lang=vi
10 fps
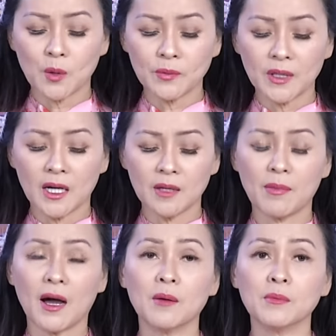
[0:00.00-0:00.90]
Đồng thời
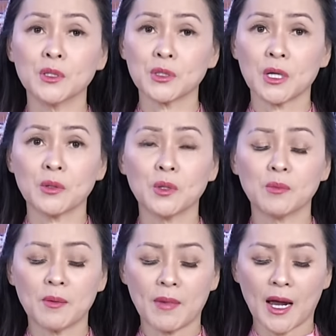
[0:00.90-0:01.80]
bà Michelle
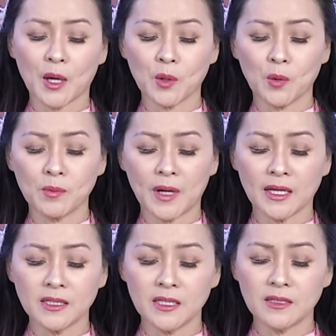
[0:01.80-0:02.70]
Obama cũng
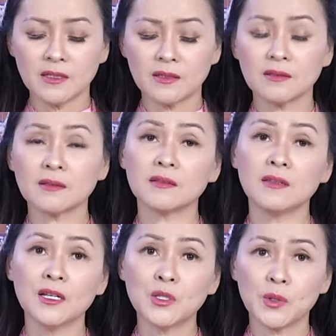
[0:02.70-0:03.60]
đã chỉ trích
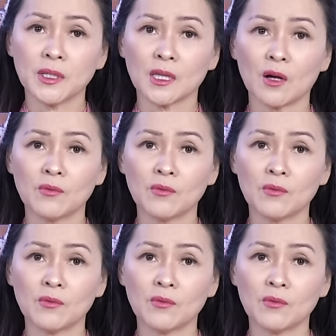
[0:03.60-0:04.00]
giới truyền